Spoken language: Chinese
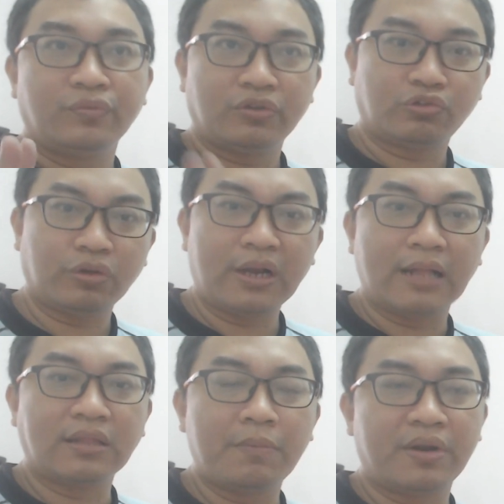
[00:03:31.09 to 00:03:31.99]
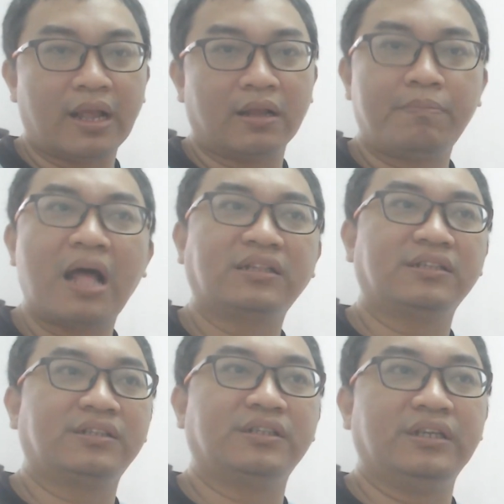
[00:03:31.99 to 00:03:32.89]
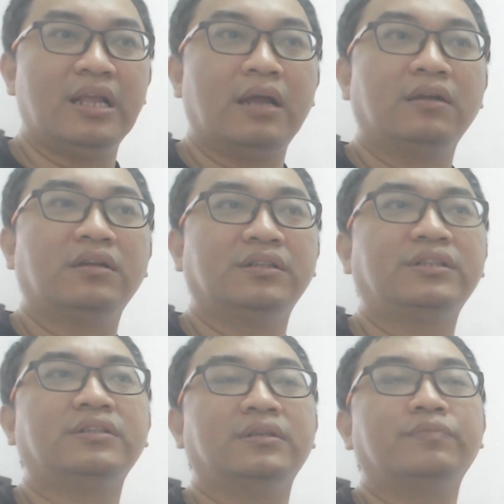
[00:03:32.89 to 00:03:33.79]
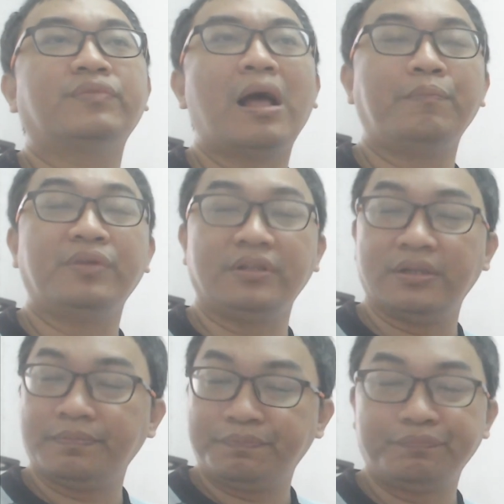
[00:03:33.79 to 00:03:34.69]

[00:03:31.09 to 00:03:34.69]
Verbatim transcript: 虽然他们两个八字是一样，可是呢，他们呢，